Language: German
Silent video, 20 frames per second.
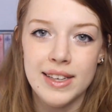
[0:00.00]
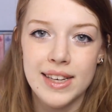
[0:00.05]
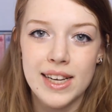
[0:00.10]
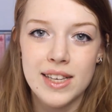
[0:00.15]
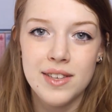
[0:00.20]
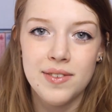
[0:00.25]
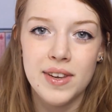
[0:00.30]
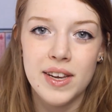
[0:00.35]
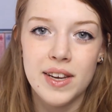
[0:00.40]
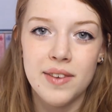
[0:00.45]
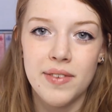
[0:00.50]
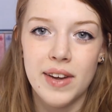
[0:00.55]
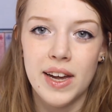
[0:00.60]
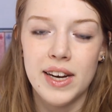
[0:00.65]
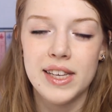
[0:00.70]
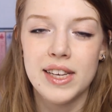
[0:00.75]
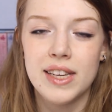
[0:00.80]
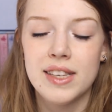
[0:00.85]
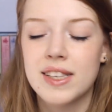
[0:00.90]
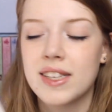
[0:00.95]
Deswegen
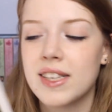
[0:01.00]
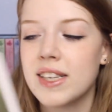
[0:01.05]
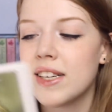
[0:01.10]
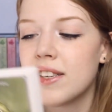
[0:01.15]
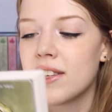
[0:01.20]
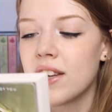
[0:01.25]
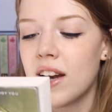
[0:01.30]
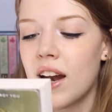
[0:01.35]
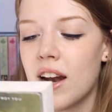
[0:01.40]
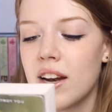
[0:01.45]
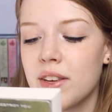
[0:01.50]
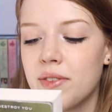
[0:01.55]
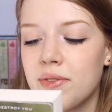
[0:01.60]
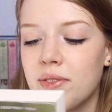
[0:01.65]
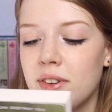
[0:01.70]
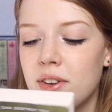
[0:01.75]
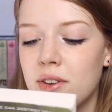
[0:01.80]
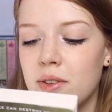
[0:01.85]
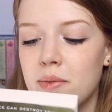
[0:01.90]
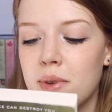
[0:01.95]
werde ich jetzt nicht sonderlich
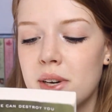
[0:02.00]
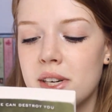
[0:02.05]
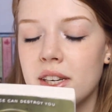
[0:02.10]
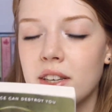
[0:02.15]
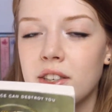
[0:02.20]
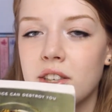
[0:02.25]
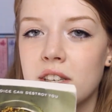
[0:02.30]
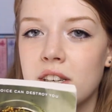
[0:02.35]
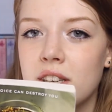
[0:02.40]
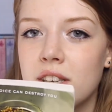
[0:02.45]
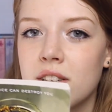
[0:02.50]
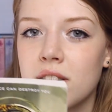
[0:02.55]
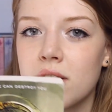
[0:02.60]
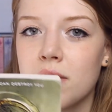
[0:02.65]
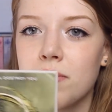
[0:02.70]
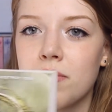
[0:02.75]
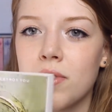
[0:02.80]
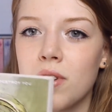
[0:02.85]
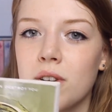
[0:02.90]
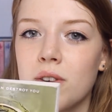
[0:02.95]
viel über die
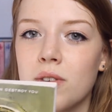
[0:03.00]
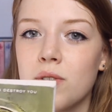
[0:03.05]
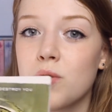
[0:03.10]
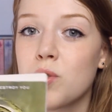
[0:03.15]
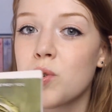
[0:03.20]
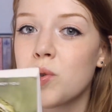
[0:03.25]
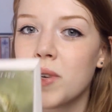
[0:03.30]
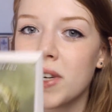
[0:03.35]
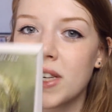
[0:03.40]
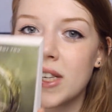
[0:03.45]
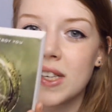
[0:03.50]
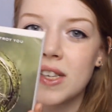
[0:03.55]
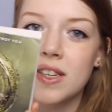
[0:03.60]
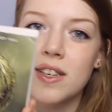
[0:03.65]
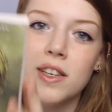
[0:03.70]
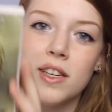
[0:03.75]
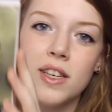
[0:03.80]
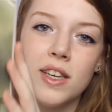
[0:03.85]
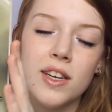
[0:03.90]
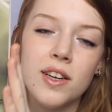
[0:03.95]
Geschichte von Triss,
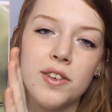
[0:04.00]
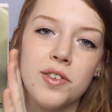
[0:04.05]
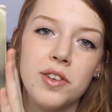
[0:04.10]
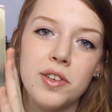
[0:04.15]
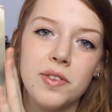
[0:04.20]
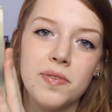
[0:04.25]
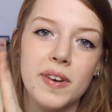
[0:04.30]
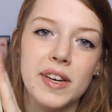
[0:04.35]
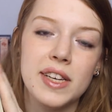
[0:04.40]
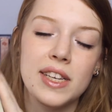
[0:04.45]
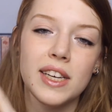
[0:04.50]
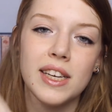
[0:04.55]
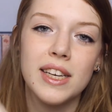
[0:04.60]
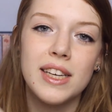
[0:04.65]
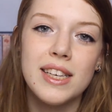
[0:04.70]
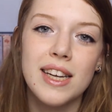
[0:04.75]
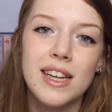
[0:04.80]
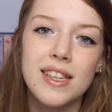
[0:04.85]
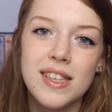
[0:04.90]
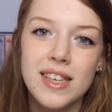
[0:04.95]
die hier natürlich
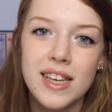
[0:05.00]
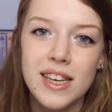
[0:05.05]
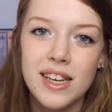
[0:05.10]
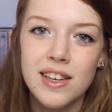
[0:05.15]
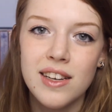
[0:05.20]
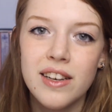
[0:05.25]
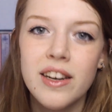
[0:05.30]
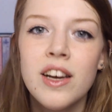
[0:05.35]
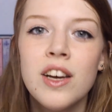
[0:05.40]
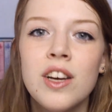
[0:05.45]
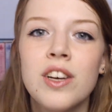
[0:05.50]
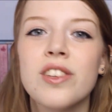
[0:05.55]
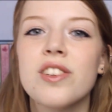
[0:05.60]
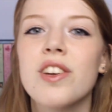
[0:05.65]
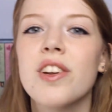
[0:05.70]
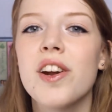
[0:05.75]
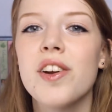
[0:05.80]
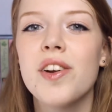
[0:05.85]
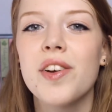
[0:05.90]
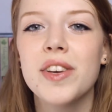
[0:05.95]
weitergeht, erzählen,
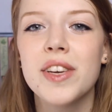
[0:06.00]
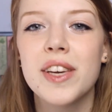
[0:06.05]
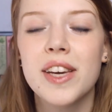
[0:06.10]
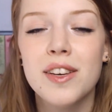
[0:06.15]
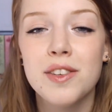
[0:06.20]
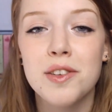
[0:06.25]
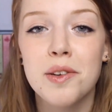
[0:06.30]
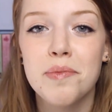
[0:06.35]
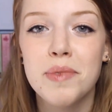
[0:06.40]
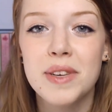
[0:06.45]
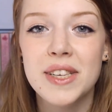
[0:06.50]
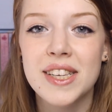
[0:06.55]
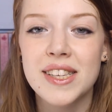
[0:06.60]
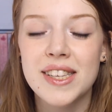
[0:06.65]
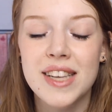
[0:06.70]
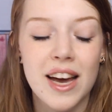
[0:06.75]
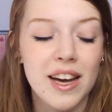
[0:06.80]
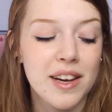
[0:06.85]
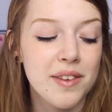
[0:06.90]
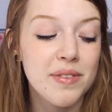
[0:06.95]
sondern euch eher so ein
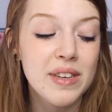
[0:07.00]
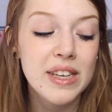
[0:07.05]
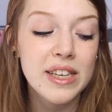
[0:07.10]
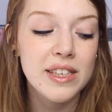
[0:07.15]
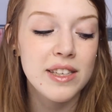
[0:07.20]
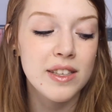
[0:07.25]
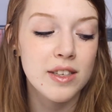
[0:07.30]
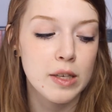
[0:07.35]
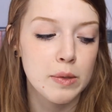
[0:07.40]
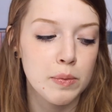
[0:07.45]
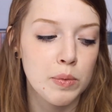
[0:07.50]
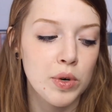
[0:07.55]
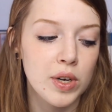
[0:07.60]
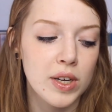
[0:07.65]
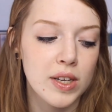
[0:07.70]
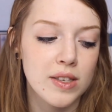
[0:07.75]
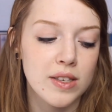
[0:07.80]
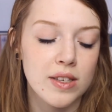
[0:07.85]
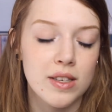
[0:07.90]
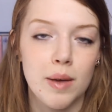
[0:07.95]
bisschen sagen, wie ich dieses
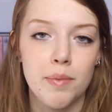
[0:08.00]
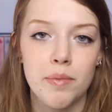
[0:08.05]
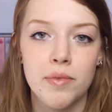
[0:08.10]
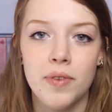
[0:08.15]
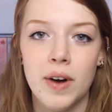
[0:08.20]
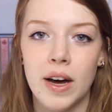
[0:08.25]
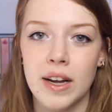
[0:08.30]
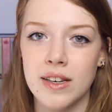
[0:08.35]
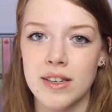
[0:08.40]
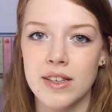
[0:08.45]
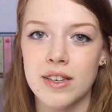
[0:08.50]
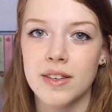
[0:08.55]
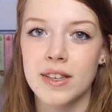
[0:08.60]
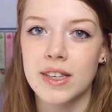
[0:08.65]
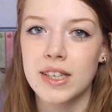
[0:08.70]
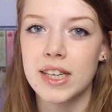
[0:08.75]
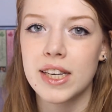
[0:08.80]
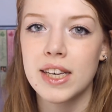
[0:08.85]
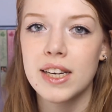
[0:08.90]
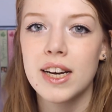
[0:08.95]
Buch insgesamt fand.
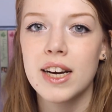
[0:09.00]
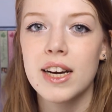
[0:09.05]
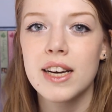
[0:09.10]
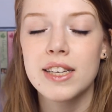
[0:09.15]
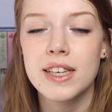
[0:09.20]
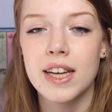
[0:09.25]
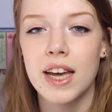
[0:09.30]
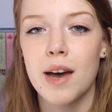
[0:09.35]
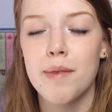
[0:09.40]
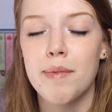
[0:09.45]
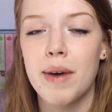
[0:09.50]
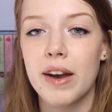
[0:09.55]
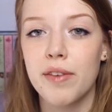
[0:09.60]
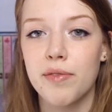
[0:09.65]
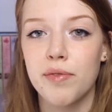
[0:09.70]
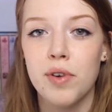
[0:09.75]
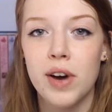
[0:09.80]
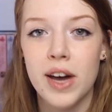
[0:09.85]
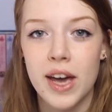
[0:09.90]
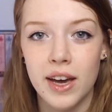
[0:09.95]
Jeder, der
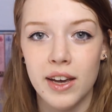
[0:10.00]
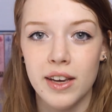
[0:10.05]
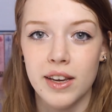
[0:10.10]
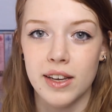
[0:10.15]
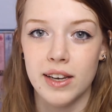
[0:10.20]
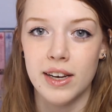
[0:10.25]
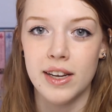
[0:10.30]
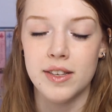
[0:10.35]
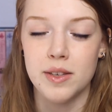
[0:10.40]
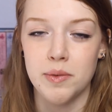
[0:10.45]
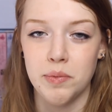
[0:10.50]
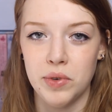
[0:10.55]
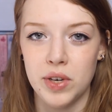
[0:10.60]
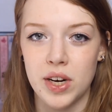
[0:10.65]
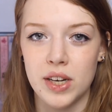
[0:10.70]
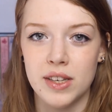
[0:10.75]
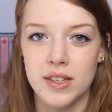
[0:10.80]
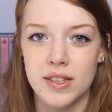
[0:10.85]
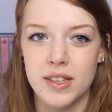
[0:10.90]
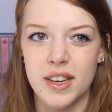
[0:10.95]
meinen vorherigen
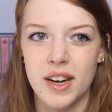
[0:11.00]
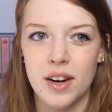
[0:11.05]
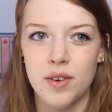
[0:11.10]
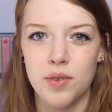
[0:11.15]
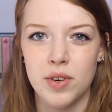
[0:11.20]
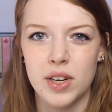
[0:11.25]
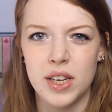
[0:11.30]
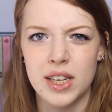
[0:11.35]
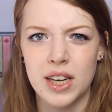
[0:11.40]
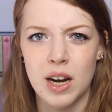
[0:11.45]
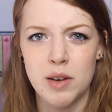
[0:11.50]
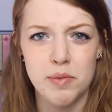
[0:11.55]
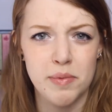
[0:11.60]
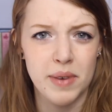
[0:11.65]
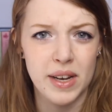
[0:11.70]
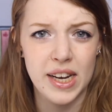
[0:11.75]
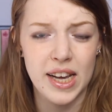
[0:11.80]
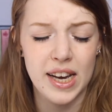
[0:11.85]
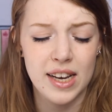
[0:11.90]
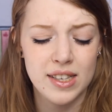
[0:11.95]
Lesemonat gesehen hat, oder ich glaube
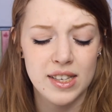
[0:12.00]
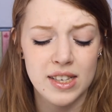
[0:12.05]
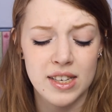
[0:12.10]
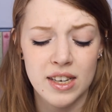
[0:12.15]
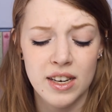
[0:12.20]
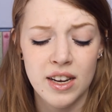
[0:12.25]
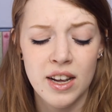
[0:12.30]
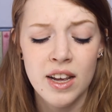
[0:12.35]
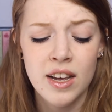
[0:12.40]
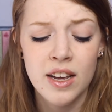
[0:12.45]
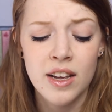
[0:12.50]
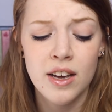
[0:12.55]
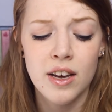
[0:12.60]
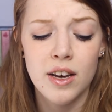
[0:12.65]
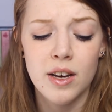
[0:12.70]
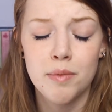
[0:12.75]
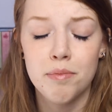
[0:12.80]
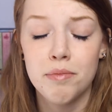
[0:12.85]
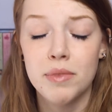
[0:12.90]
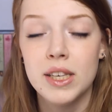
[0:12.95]
meinen ersten,
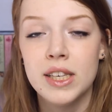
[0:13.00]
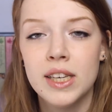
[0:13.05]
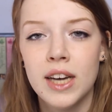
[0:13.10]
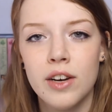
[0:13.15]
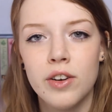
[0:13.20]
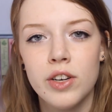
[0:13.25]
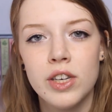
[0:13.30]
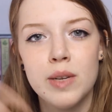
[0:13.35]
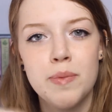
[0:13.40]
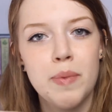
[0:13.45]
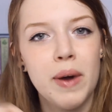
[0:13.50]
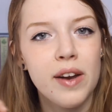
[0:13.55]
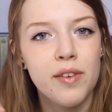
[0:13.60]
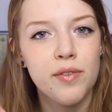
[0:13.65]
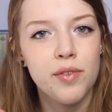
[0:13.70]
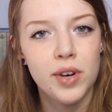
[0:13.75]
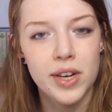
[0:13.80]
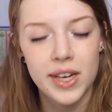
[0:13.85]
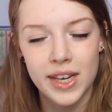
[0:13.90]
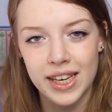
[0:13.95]
ähm, ich kann euch die
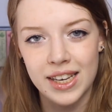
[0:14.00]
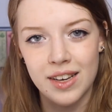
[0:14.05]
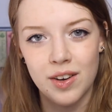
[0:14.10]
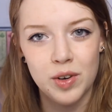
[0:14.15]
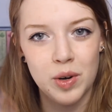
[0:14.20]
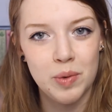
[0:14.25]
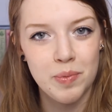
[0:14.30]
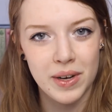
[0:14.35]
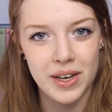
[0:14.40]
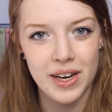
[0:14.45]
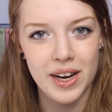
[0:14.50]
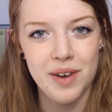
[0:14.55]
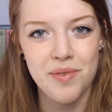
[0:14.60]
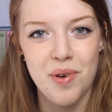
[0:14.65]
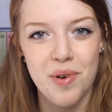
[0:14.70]
beiden vorherigen auch nochmal in der